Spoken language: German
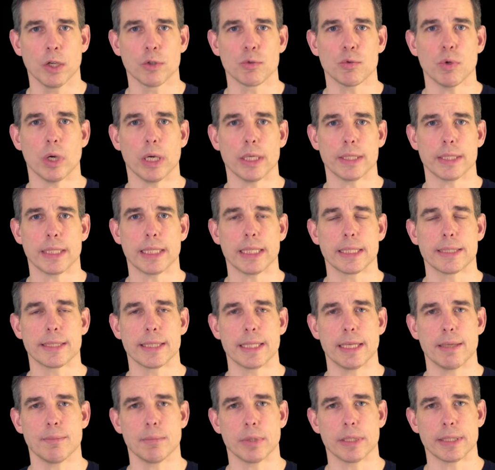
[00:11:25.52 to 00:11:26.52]
So, also das
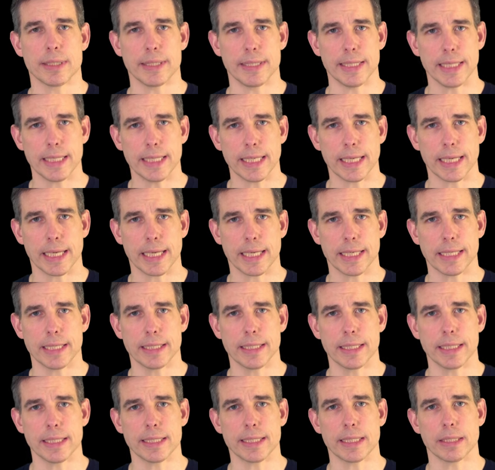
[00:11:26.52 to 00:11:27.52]
Thema
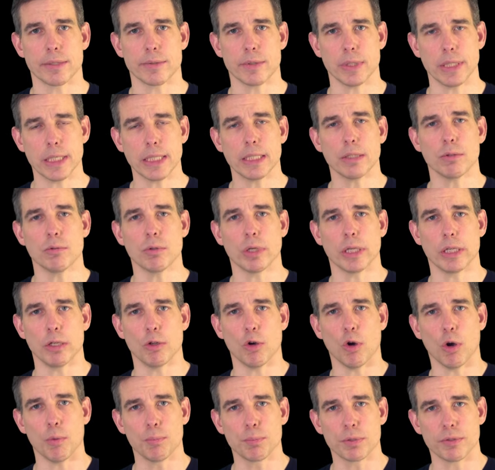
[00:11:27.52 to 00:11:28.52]
Sicherheit ist also nicht nur in
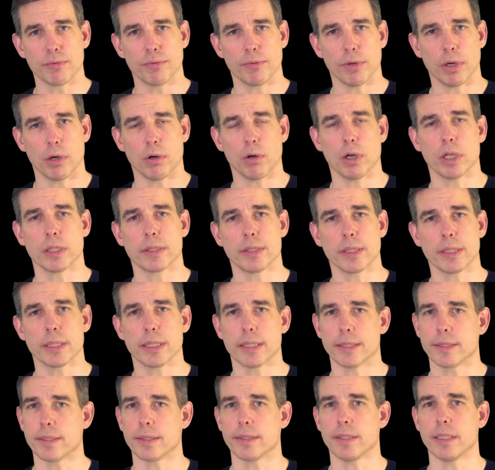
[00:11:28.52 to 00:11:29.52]
Ops verortet,
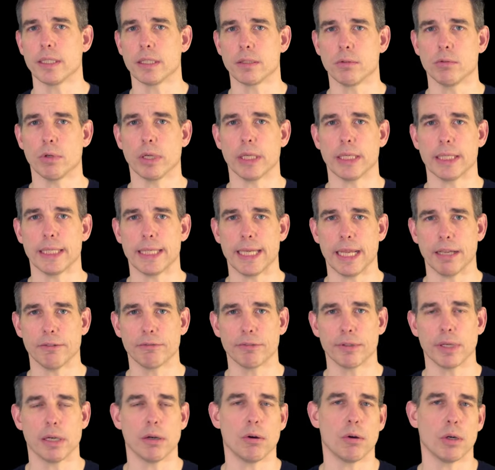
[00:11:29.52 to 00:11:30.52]
es ist nicht nur in Dev
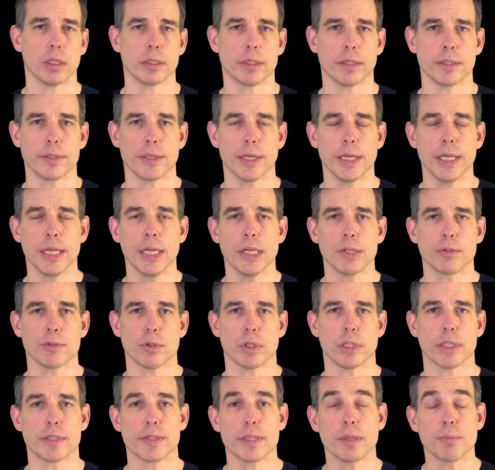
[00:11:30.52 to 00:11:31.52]
verortet,
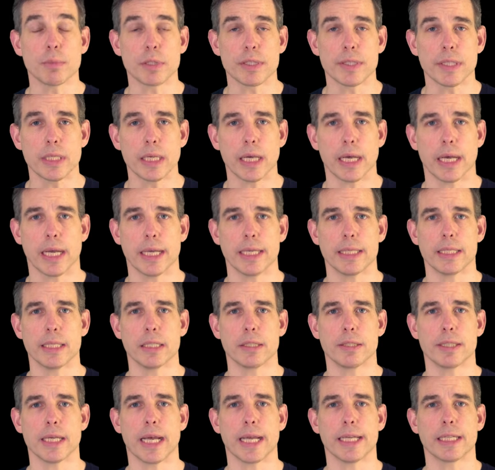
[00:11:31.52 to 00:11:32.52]
sondern das Thema Sicherheit
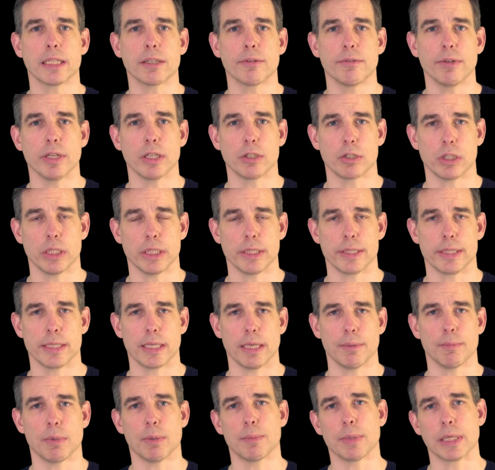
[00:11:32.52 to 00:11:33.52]
ist ein
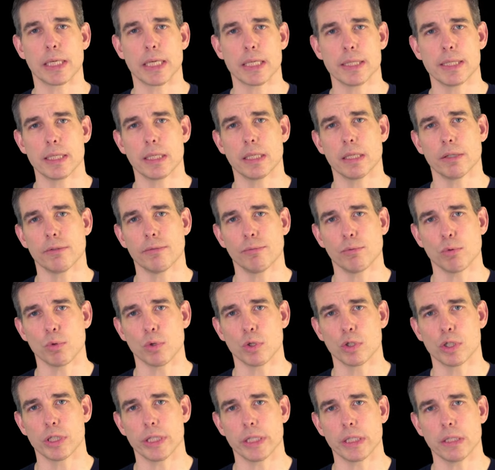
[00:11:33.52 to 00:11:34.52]
Querschnittsthema. Man kann sich das
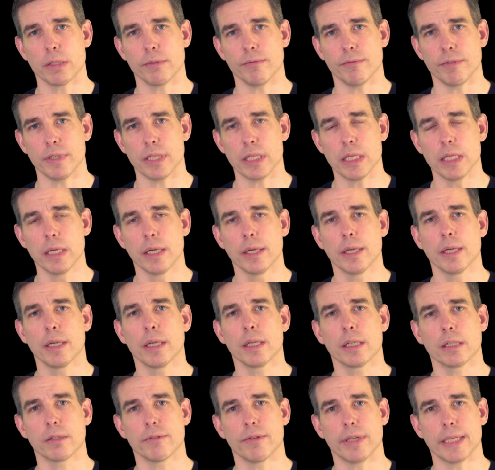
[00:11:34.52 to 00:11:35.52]
vorstellen wie
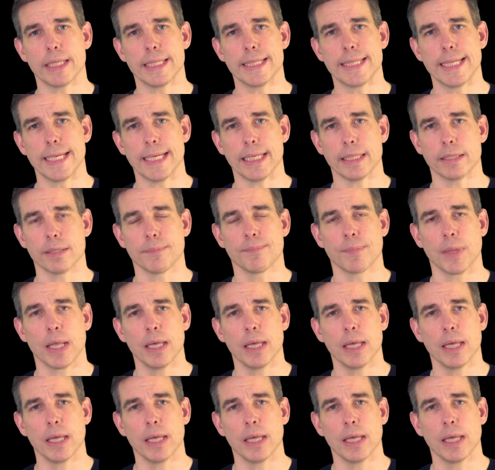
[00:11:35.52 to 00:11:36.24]
Qualität.